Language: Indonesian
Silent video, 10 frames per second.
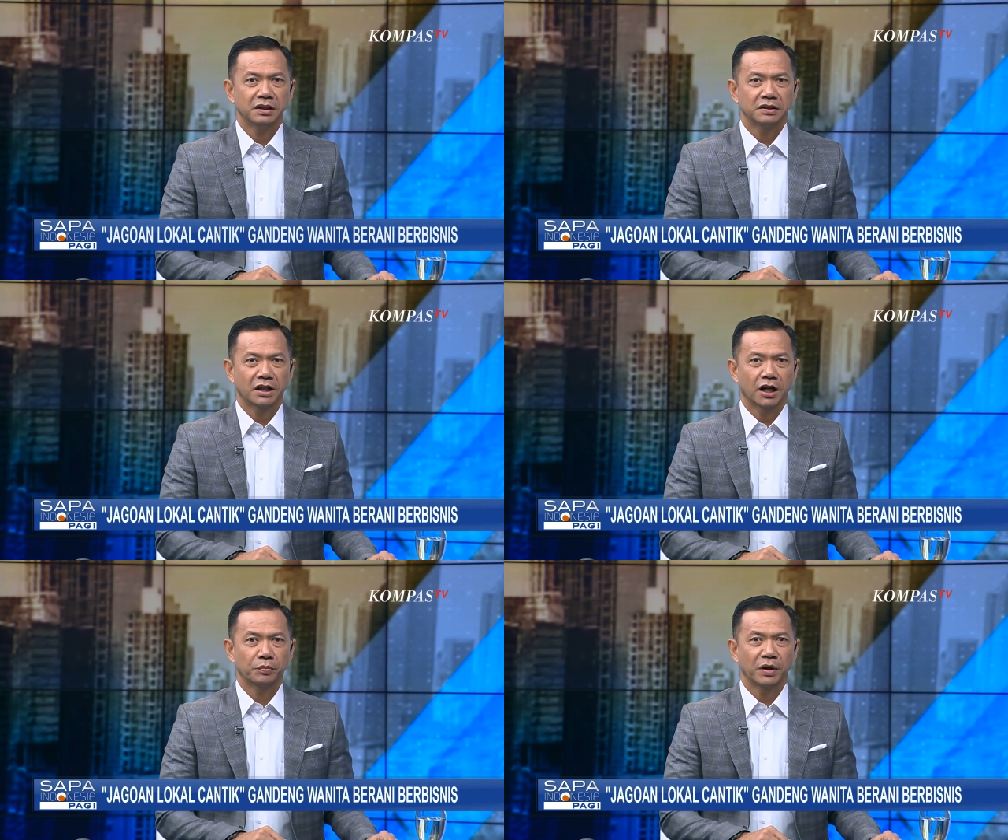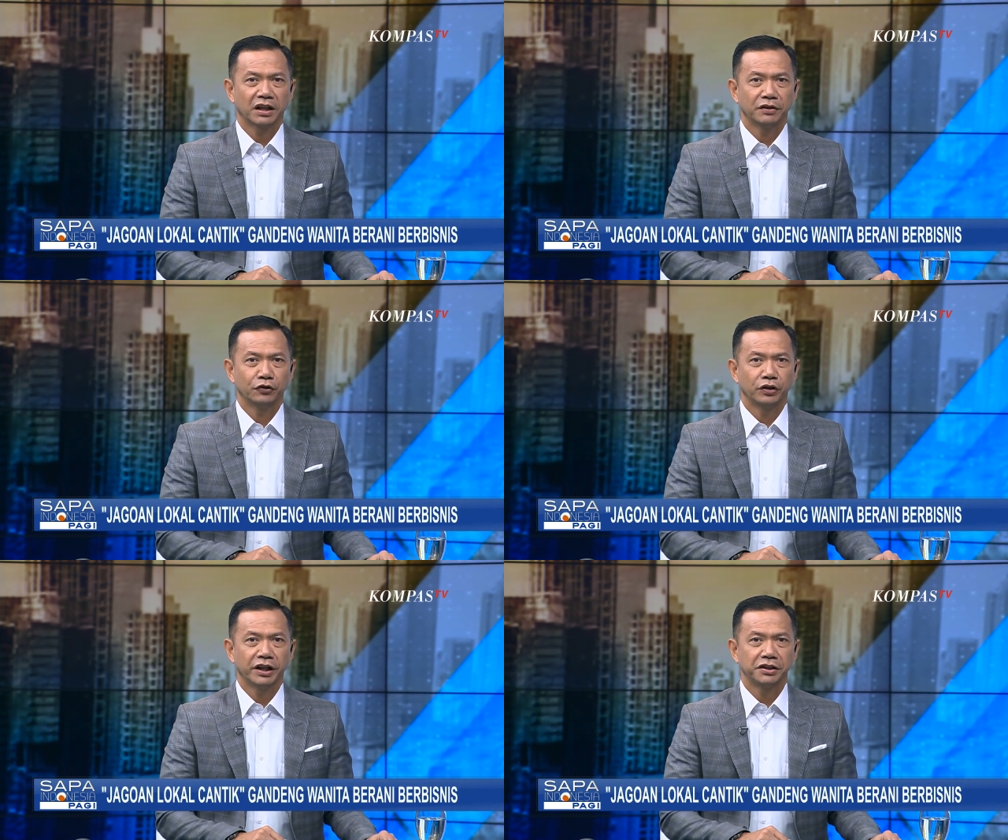Sekar Pelangi
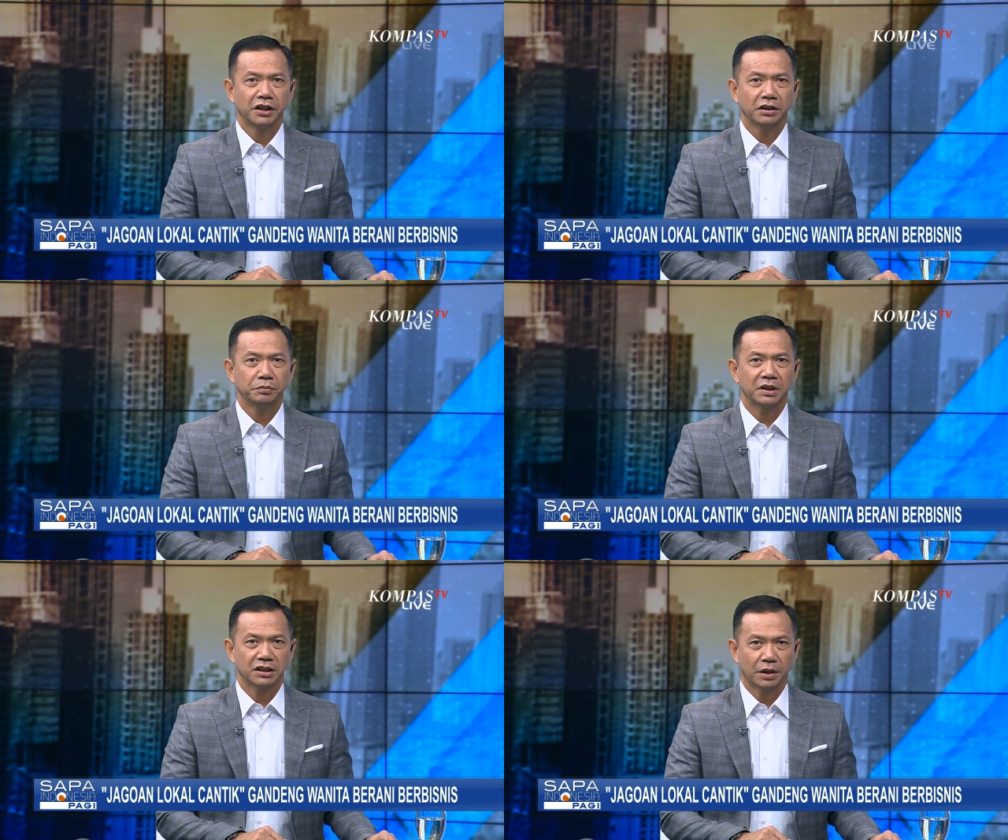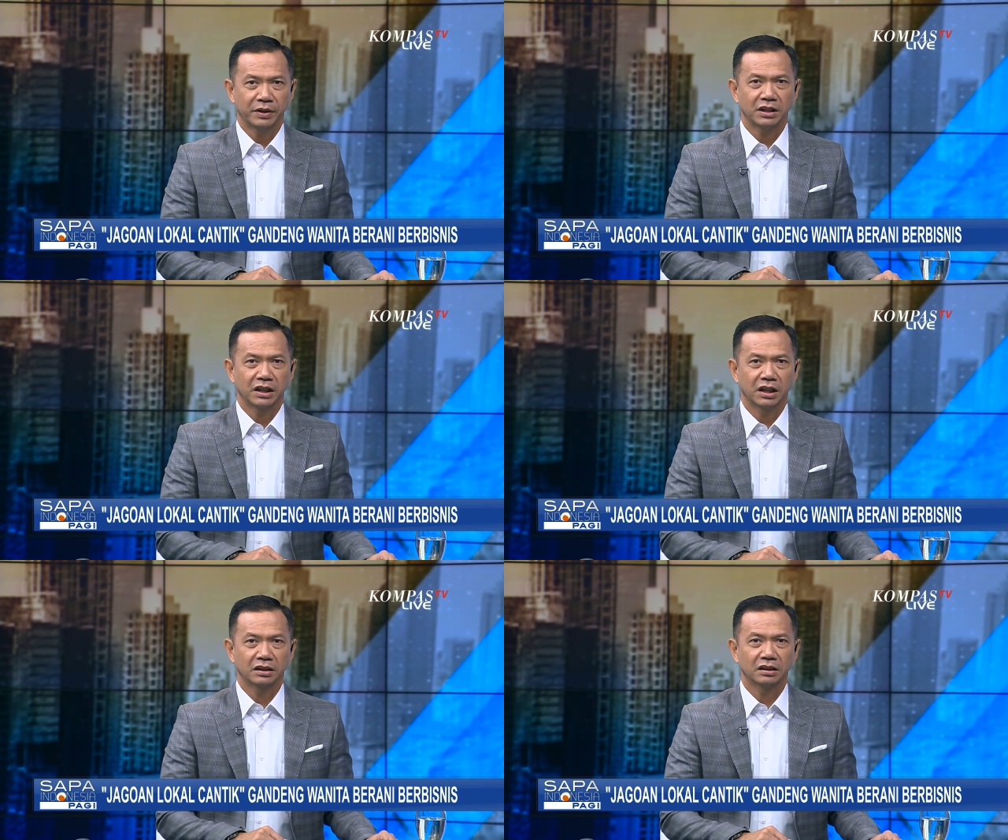Foundation bersama
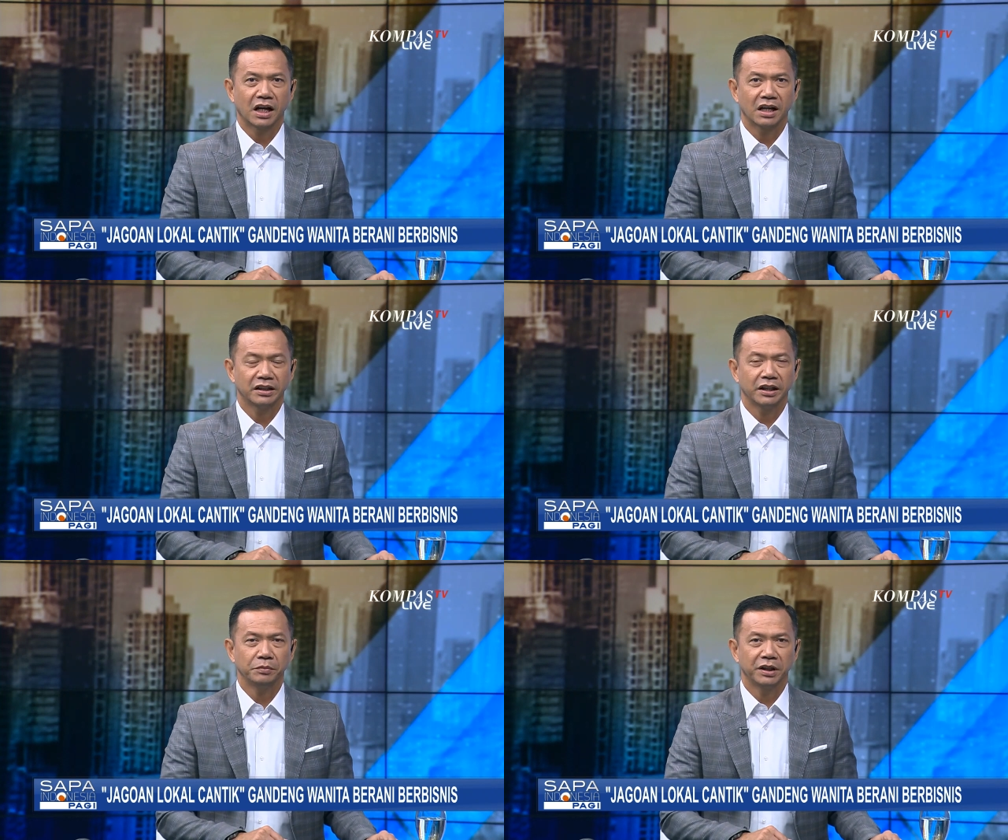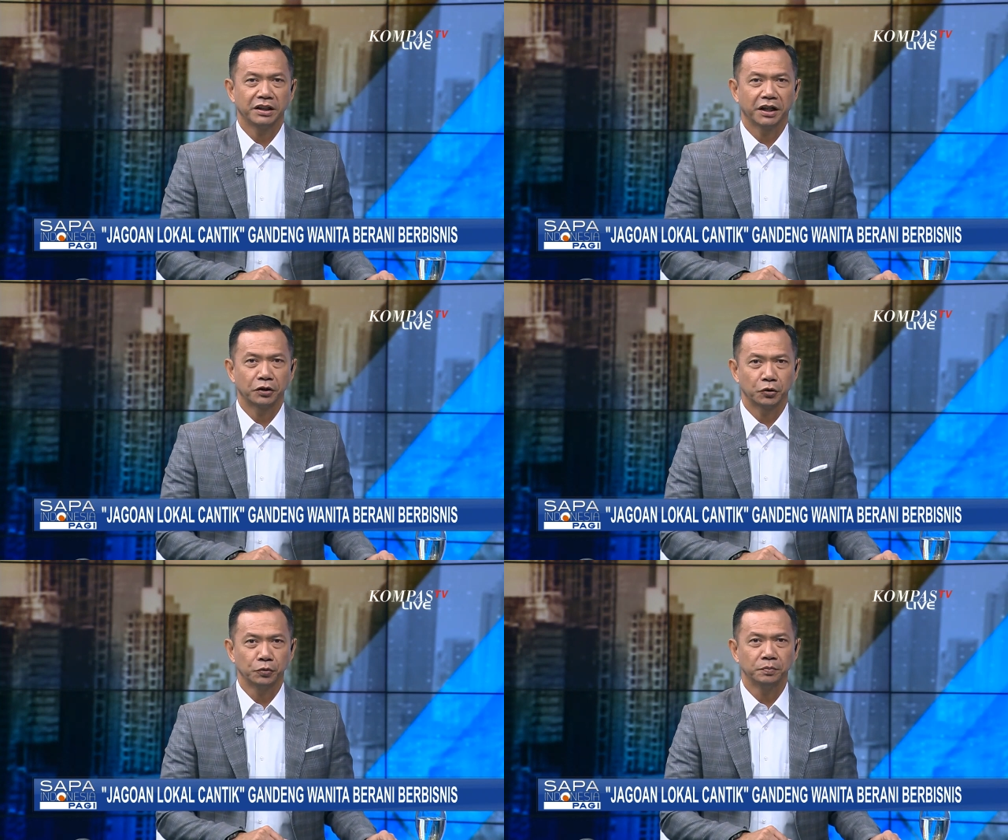dengan KG Media
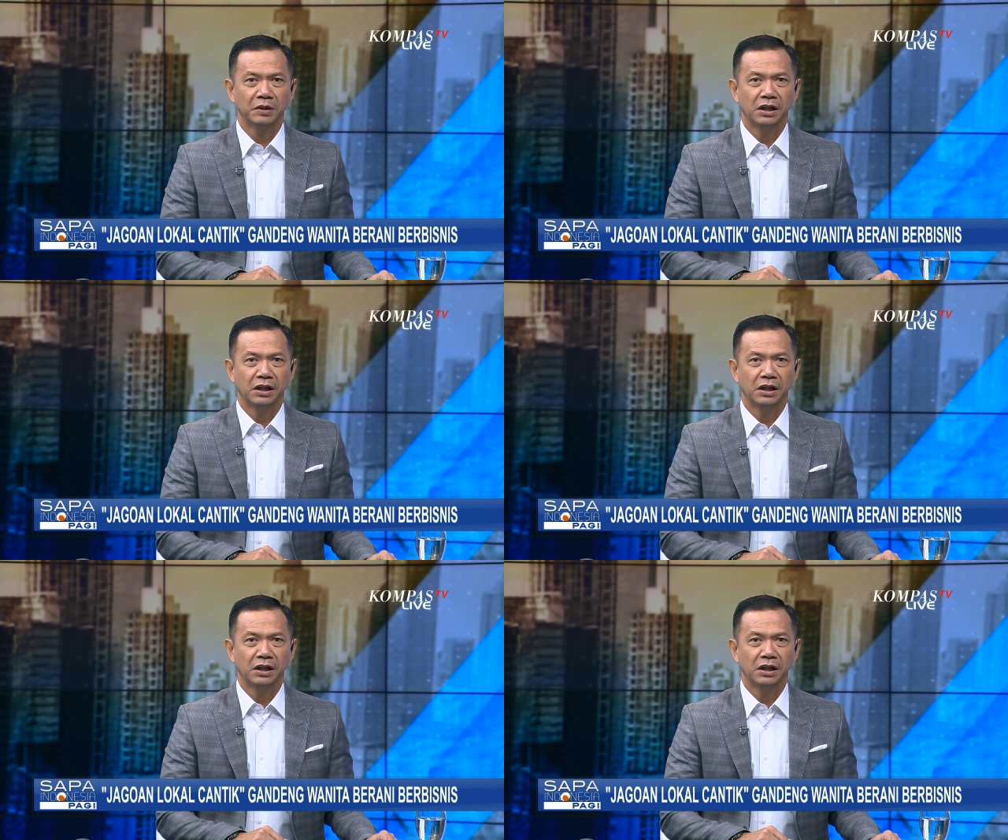Group